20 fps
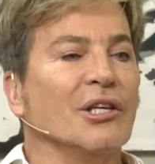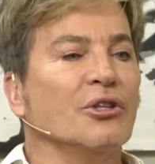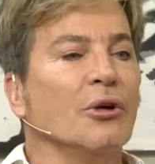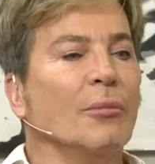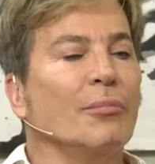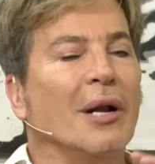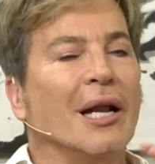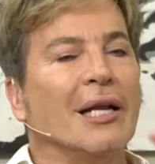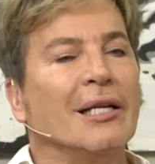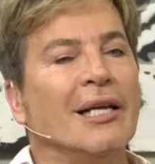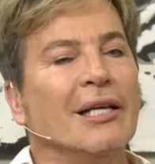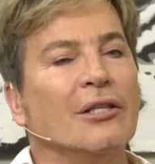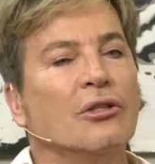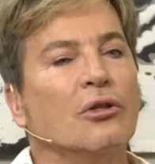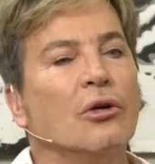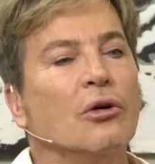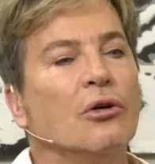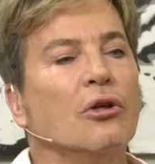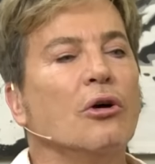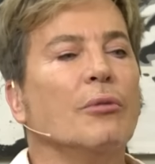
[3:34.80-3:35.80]
yo planeé
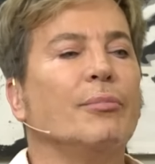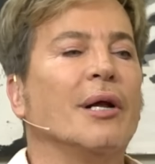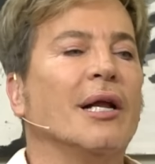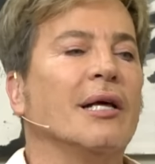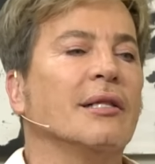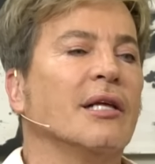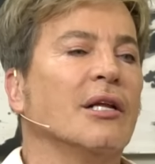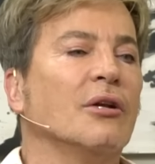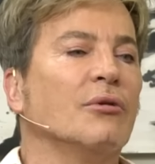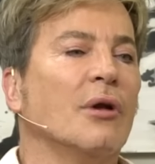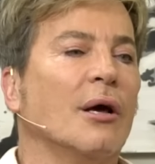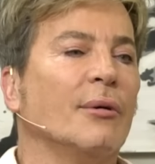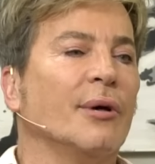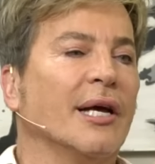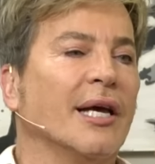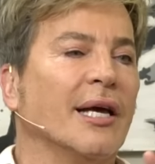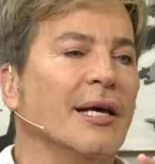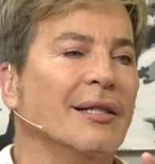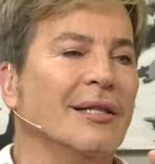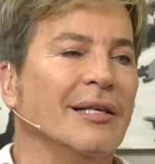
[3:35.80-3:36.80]
todo para tener una
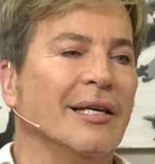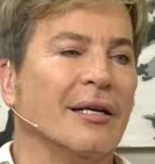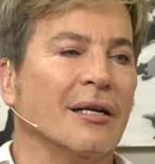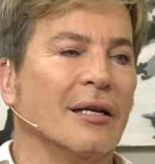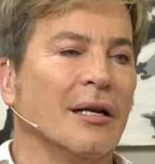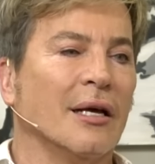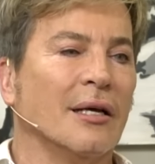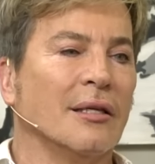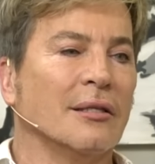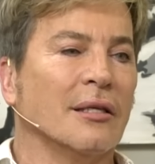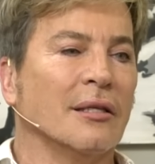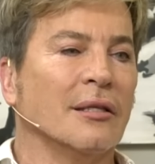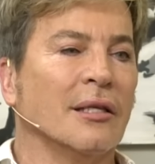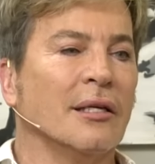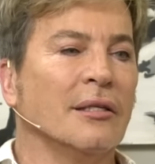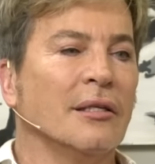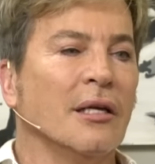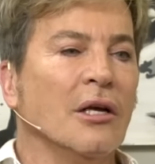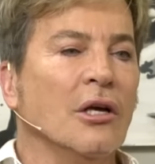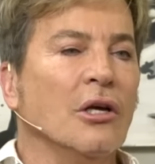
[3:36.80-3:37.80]
vejez digna,
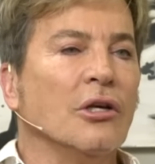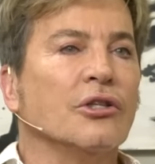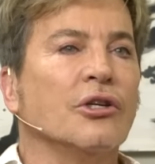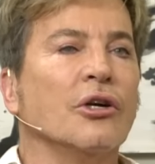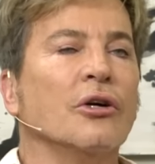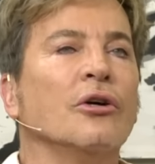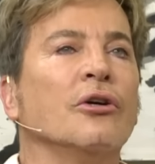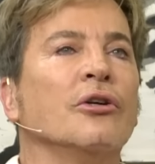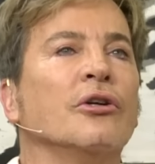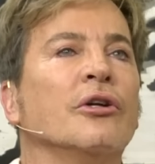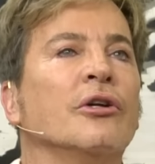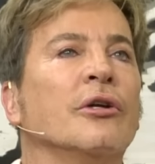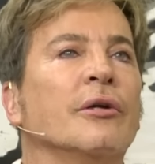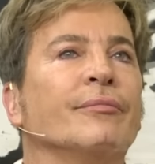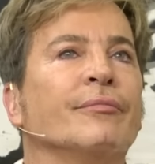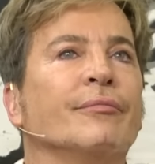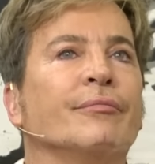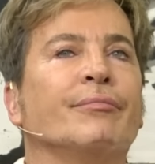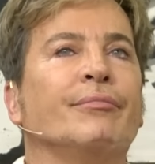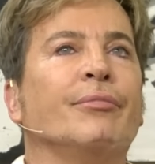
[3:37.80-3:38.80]
¿entendés? Yo, eh,
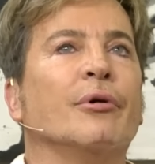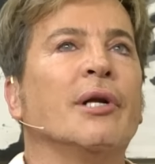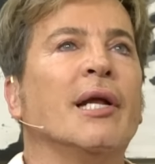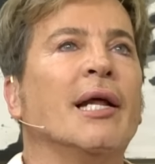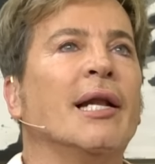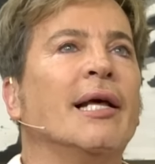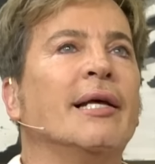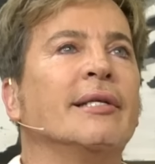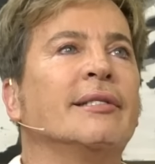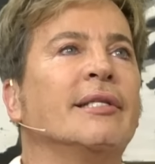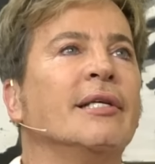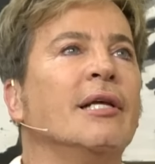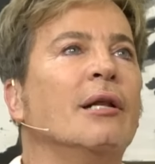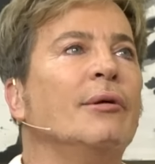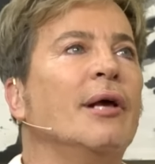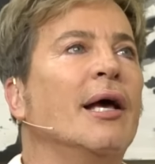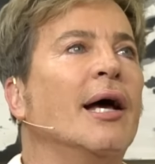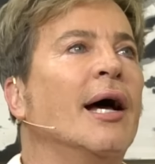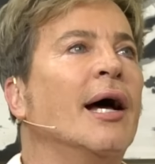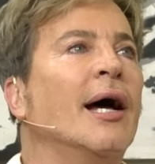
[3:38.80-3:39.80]
ponele,
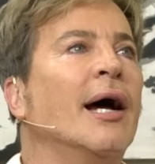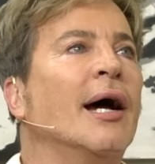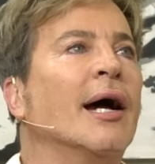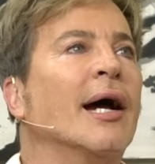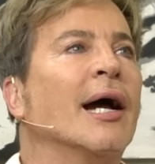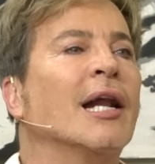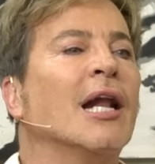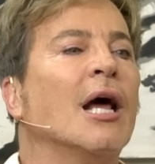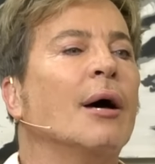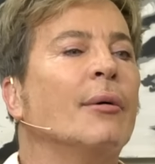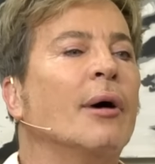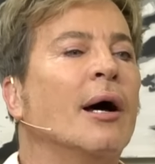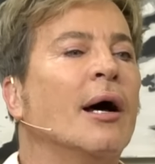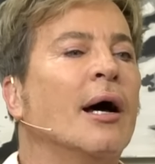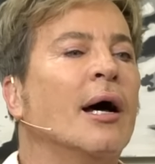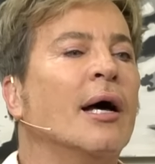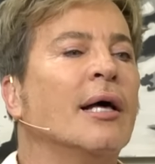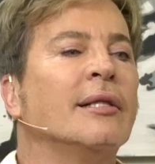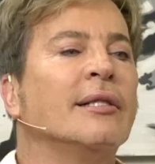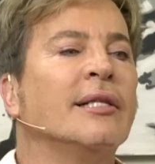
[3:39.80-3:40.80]
Silvia
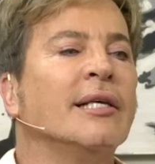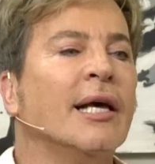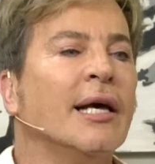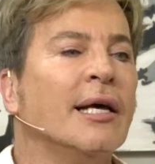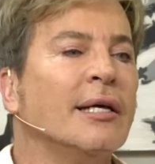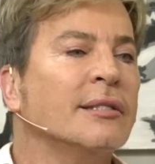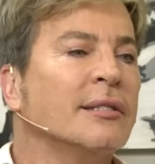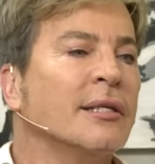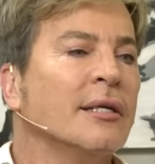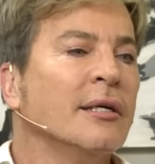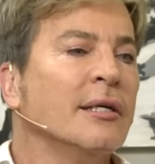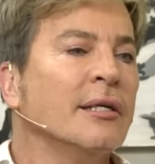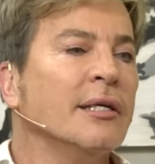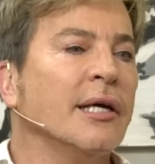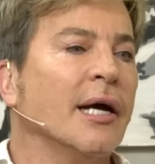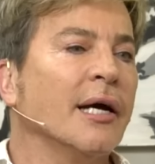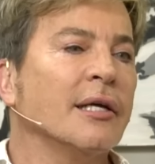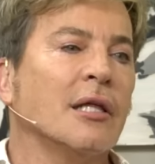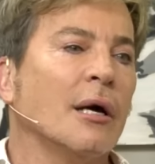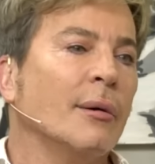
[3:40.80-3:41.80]
ganaba 10 y
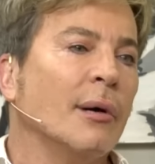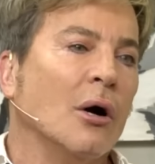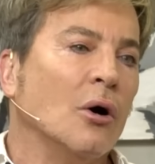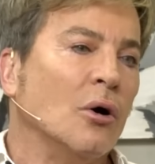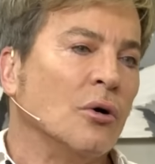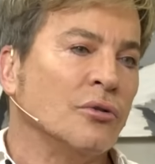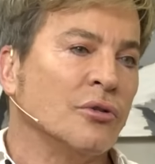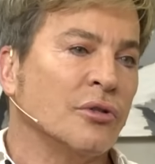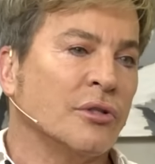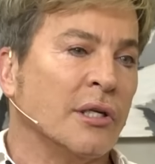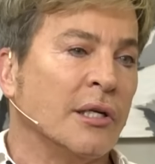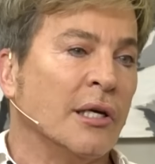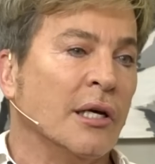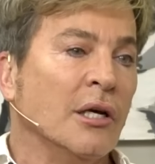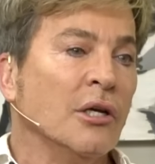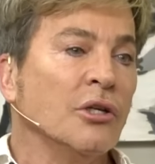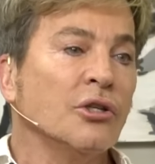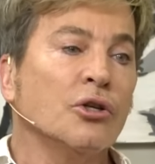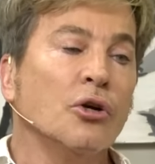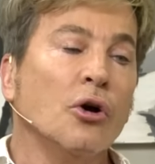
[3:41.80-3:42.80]
gastaba 11.
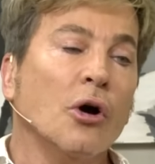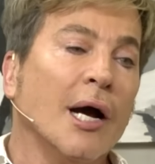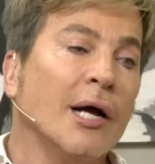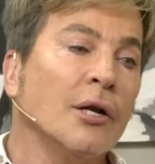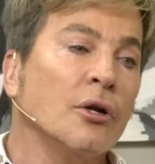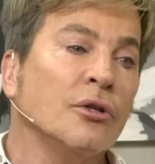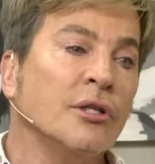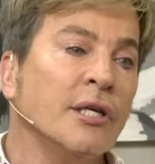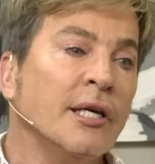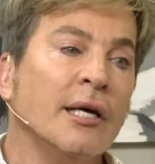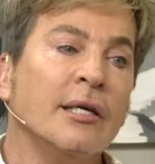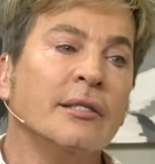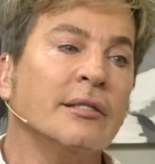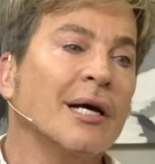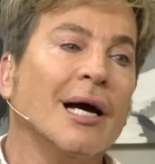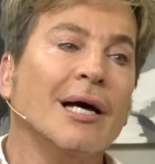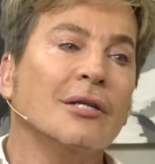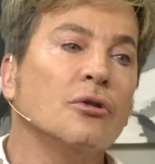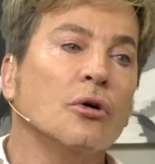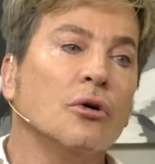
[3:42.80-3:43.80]
Yo gano 10,
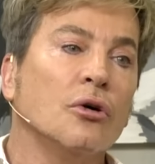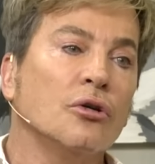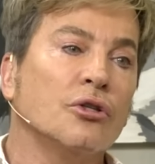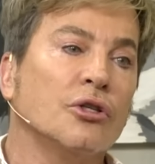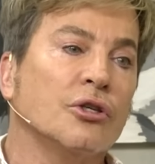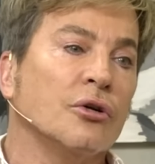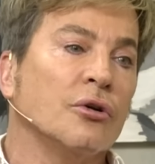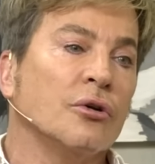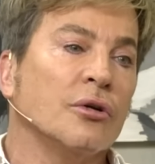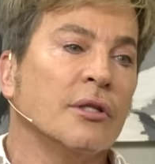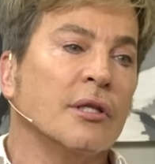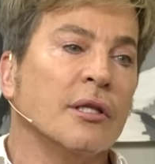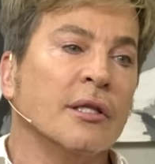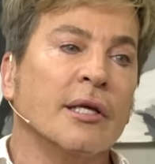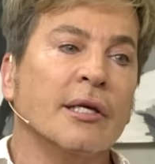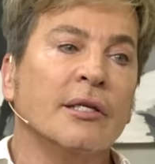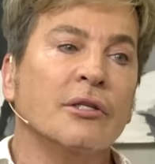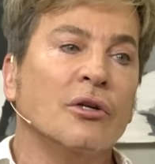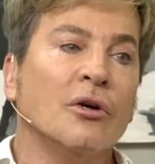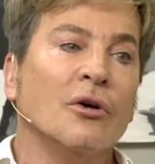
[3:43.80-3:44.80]
gasto 8,
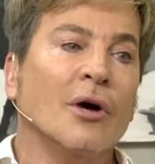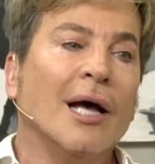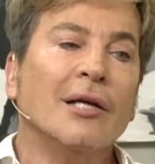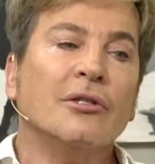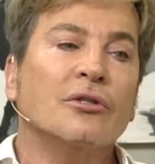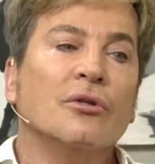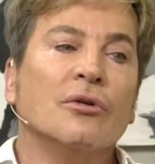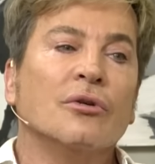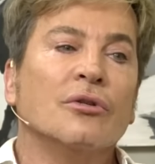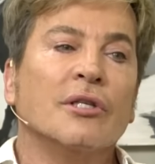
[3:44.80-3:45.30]
¿entendés? No gasto